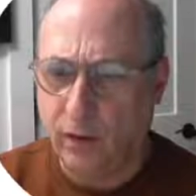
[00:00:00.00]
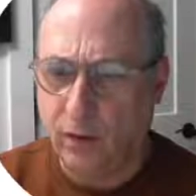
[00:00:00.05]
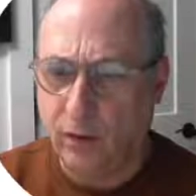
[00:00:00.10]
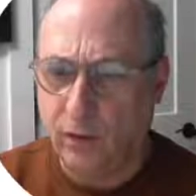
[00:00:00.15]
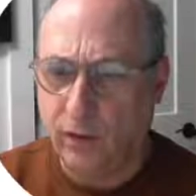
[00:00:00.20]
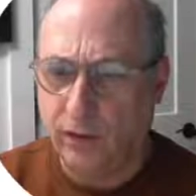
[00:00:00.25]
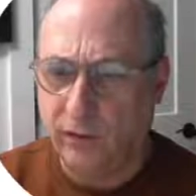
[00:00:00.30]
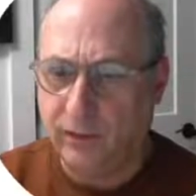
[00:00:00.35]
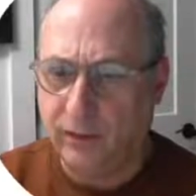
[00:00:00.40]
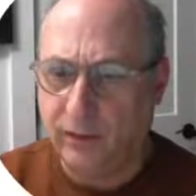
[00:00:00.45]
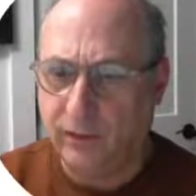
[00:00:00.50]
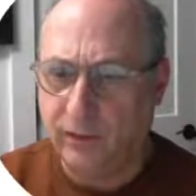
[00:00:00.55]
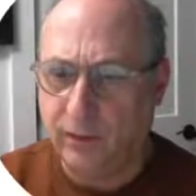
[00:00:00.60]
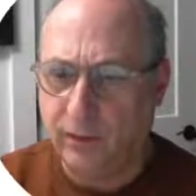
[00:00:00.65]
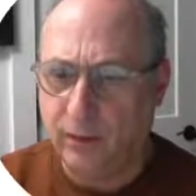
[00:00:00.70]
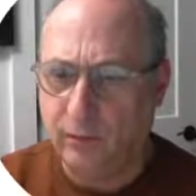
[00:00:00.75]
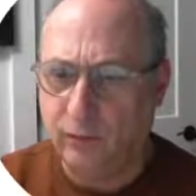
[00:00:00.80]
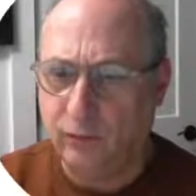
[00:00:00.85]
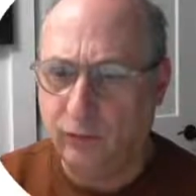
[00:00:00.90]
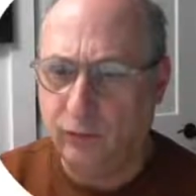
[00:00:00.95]
Alors la
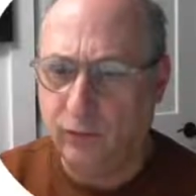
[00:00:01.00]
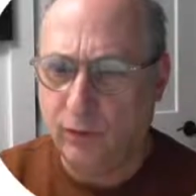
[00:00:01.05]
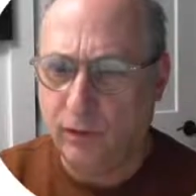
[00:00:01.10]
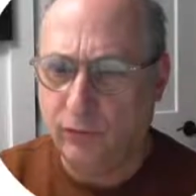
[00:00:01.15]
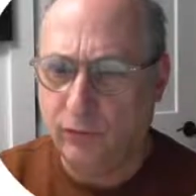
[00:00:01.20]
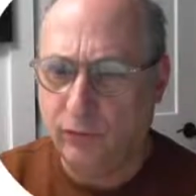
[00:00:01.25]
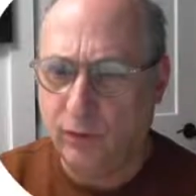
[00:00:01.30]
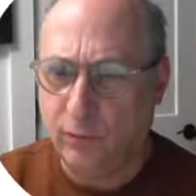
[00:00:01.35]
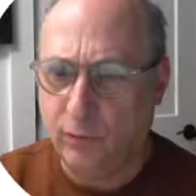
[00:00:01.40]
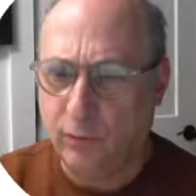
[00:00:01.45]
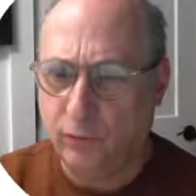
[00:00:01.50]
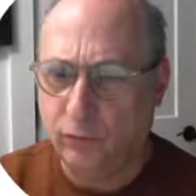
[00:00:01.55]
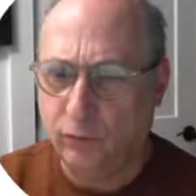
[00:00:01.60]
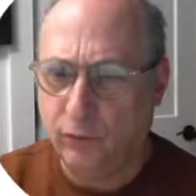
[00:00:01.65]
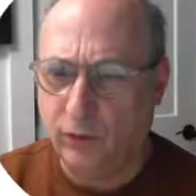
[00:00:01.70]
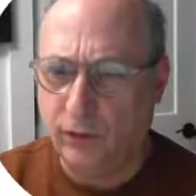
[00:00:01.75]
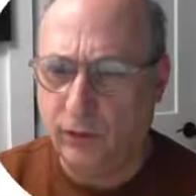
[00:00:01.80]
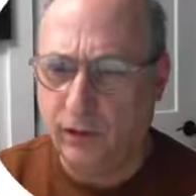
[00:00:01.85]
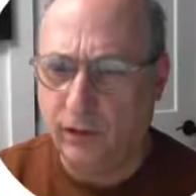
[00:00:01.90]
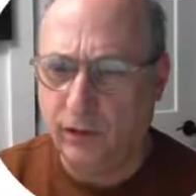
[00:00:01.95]
technique habituelle, je demeure
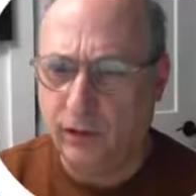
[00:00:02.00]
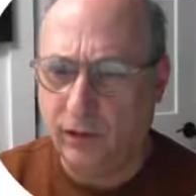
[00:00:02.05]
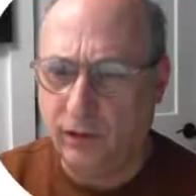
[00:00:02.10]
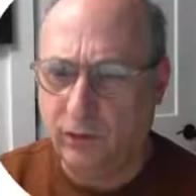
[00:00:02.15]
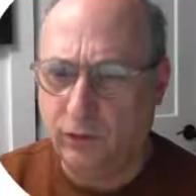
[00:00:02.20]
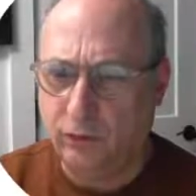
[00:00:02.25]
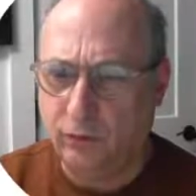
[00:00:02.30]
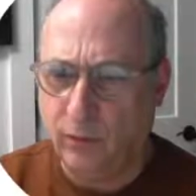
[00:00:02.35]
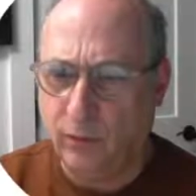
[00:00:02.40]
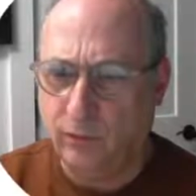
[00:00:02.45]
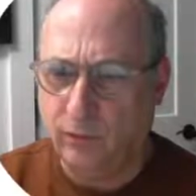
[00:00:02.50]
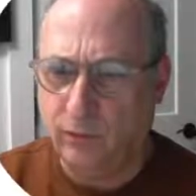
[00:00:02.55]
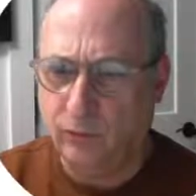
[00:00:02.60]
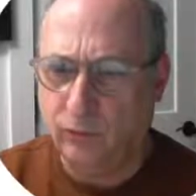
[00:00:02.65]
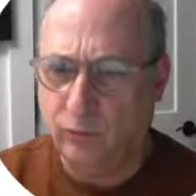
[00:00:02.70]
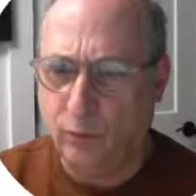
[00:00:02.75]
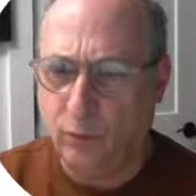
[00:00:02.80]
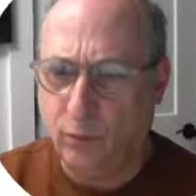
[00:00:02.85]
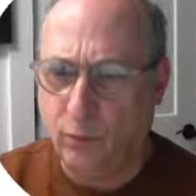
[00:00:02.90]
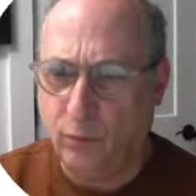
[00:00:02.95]
sur les lignes, je m'en vais
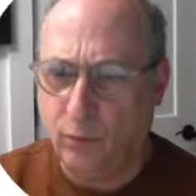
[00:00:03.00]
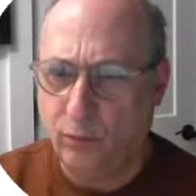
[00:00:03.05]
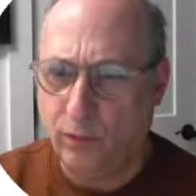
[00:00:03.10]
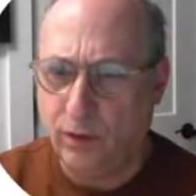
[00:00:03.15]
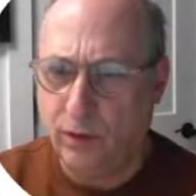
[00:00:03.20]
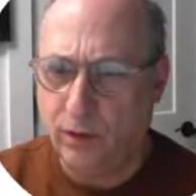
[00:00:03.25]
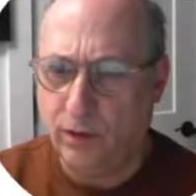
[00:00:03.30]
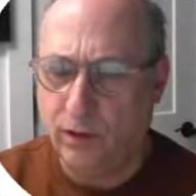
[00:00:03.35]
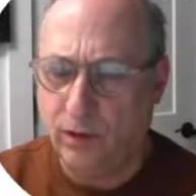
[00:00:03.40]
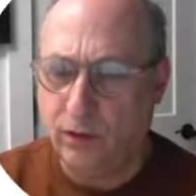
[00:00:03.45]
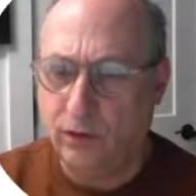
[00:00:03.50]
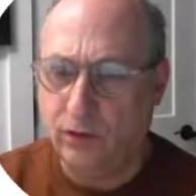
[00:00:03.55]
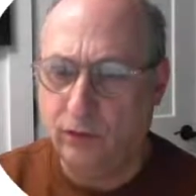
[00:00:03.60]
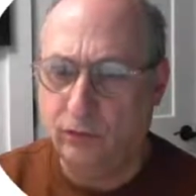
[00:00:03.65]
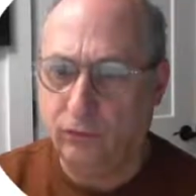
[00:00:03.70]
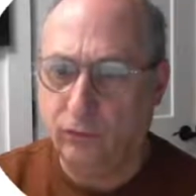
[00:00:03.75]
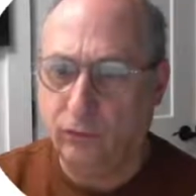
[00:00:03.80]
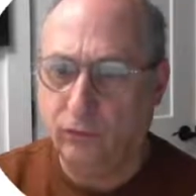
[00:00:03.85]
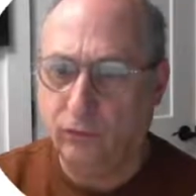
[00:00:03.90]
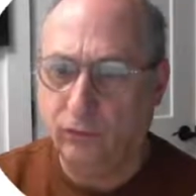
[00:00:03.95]
sous mon point et
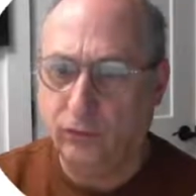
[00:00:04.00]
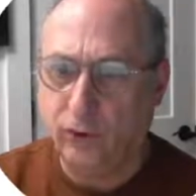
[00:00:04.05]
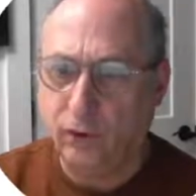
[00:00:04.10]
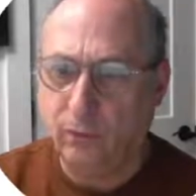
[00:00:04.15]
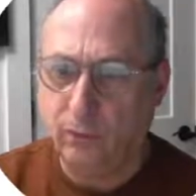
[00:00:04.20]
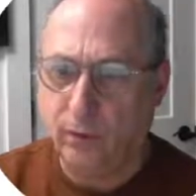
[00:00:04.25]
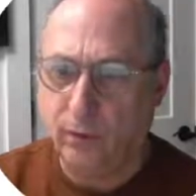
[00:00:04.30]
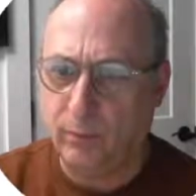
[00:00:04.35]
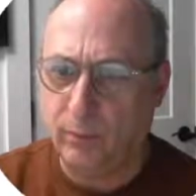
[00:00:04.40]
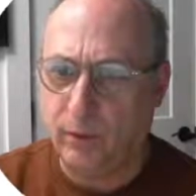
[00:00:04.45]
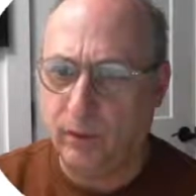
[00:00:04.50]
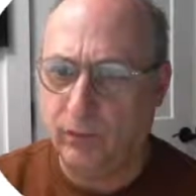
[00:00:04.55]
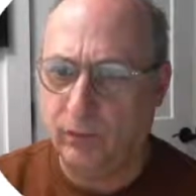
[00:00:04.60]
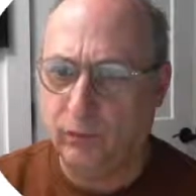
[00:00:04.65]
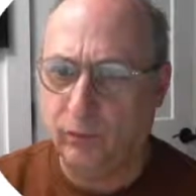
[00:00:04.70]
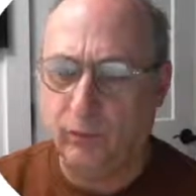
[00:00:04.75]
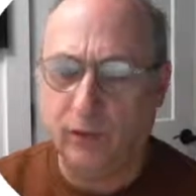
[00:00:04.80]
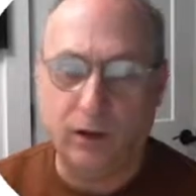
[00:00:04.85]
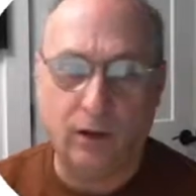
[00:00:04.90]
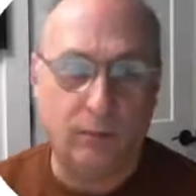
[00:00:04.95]
je ressors
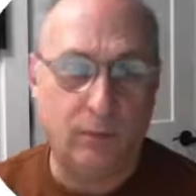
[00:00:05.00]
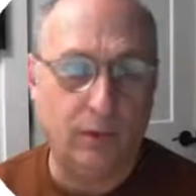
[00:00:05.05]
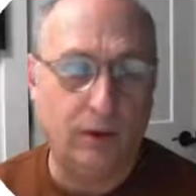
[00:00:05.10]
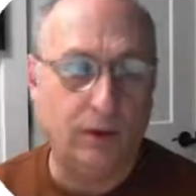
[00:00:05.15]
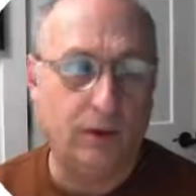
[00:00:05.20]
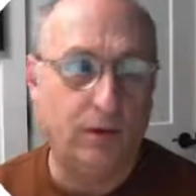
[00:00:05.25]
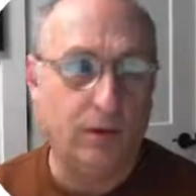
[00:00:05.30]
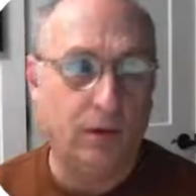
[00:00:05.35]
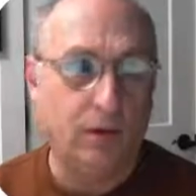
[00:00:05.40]
perpendiculairement.